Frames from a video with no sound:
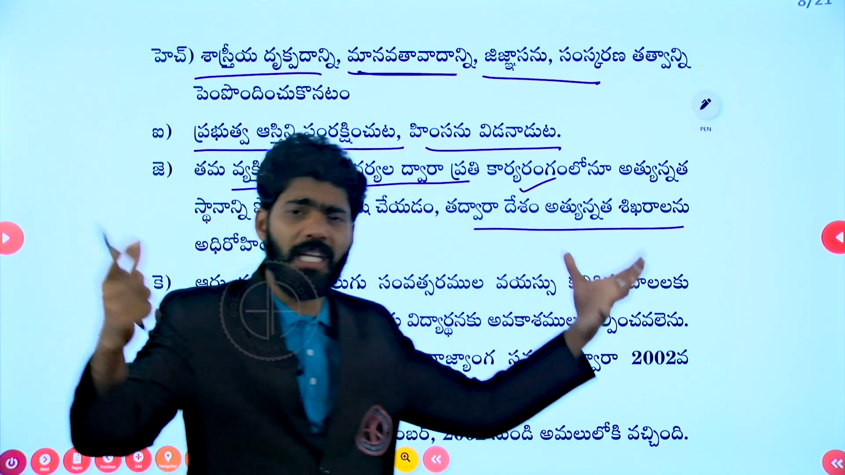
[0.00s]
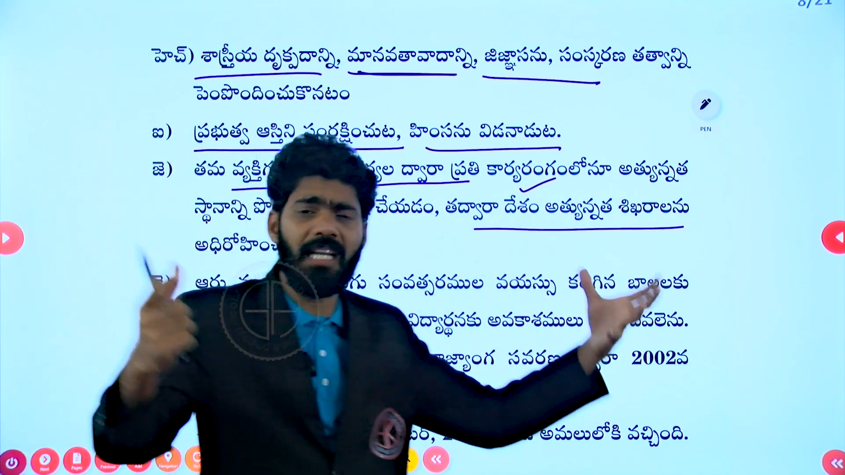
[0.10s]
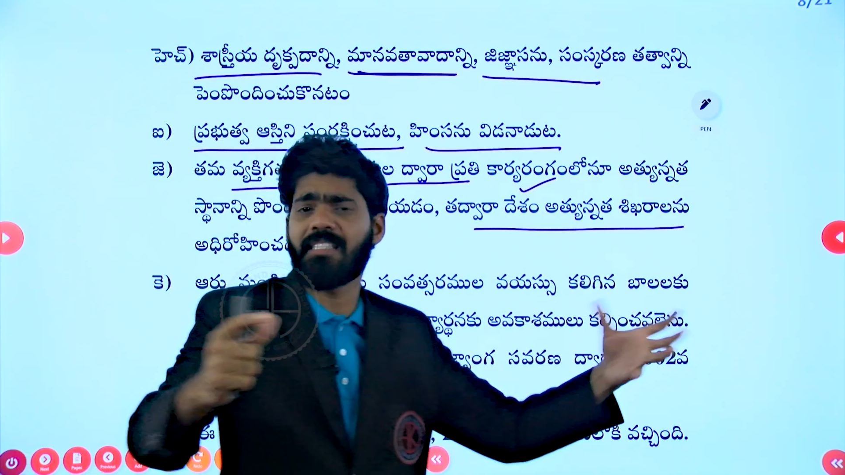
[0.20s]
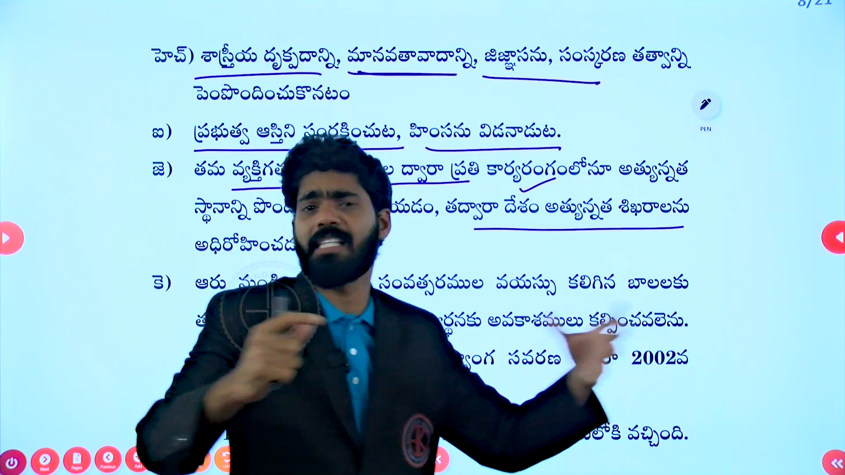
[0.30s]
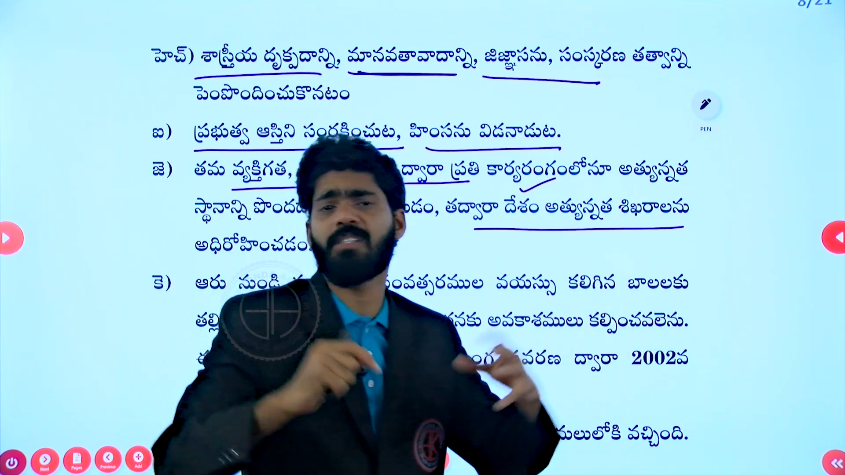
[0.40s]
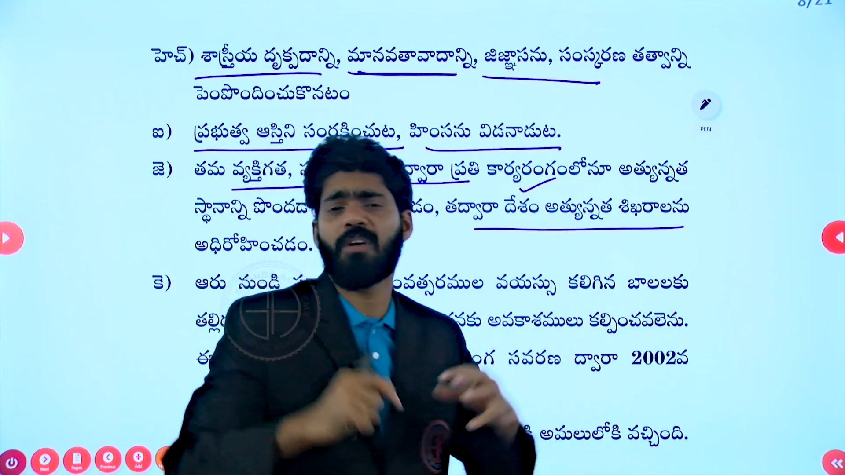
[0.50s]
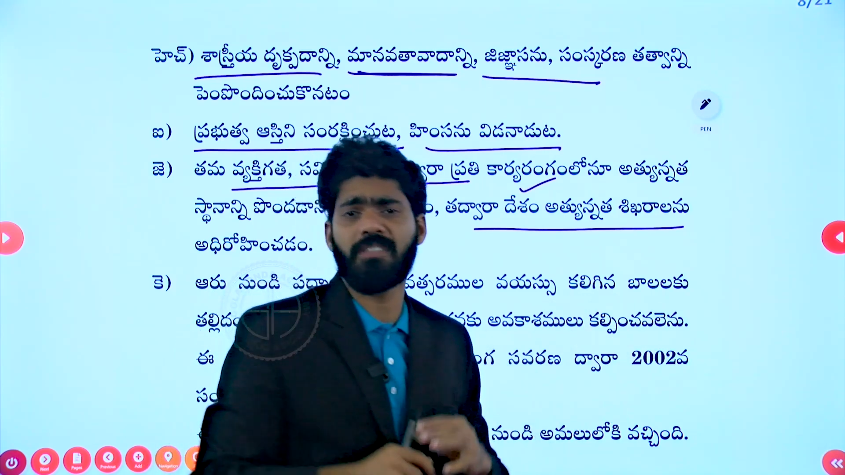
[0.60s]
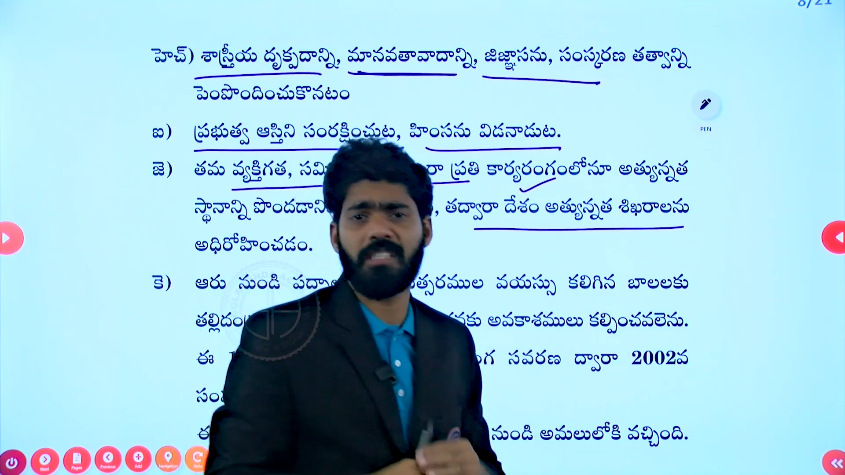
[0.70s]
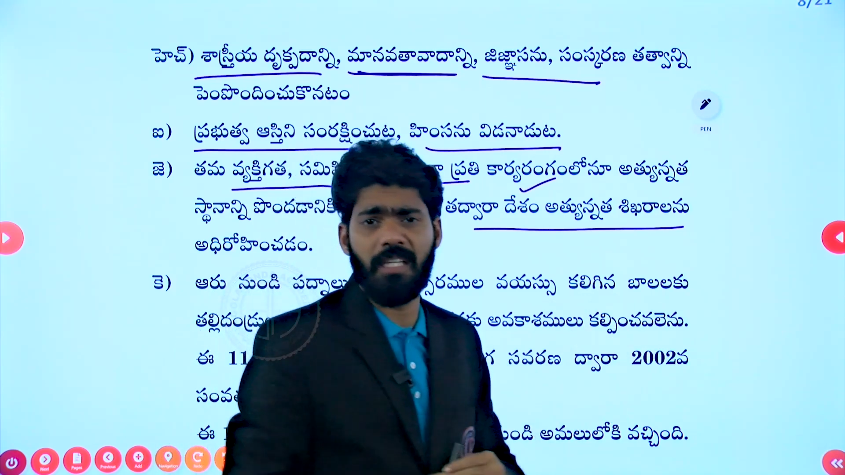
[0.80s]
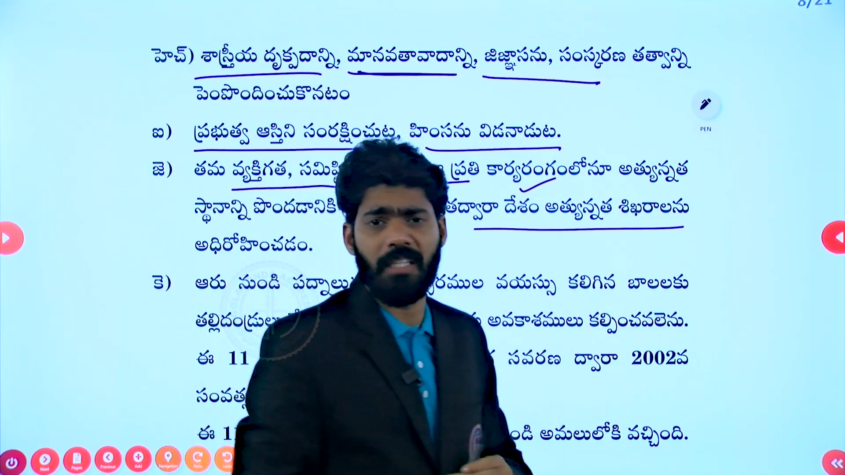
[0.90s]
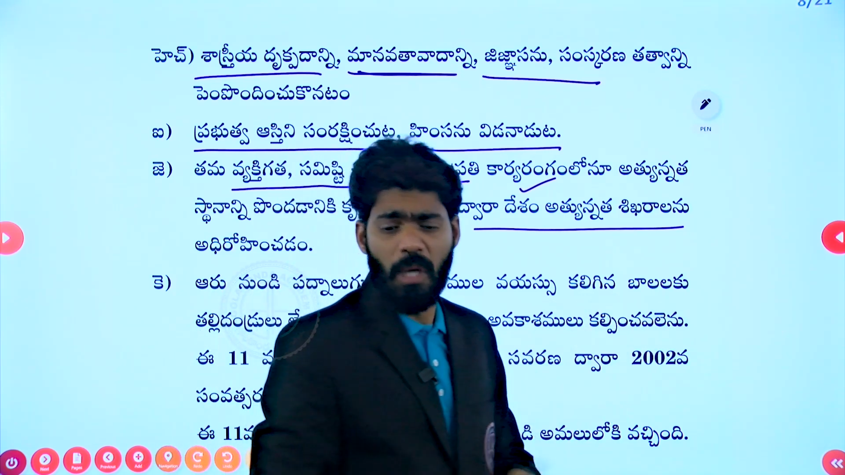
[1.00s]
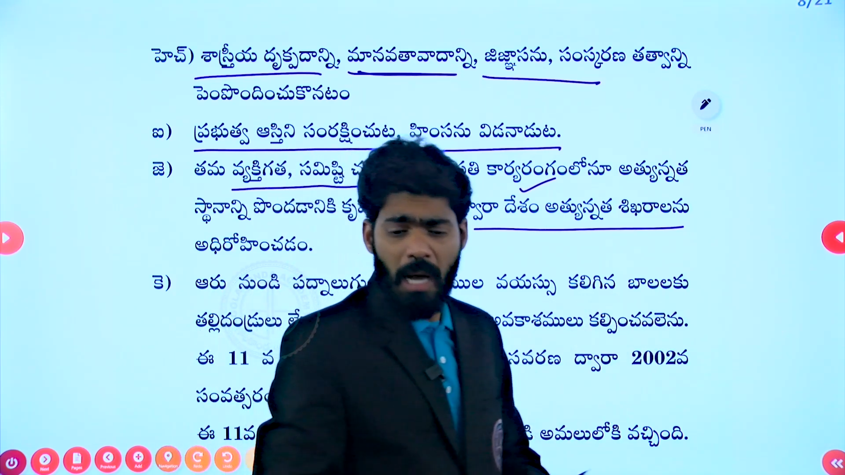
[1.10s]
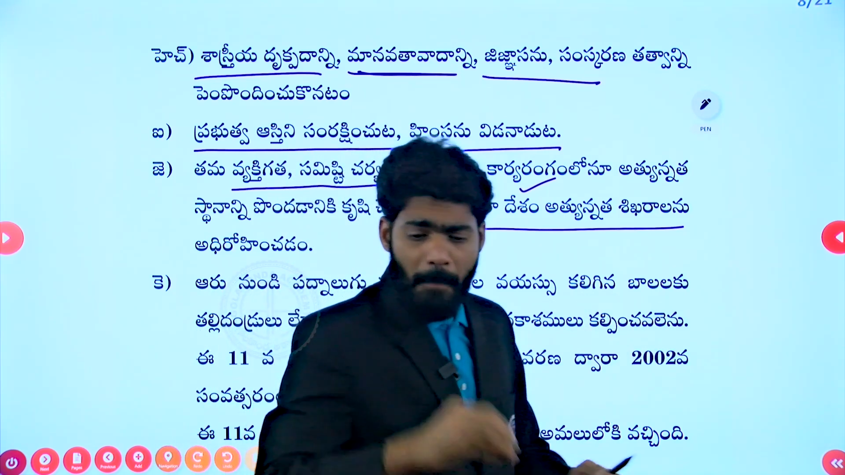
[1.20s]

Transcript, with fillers: వెళ్ళి చేసుకోవాల్సిన లేదు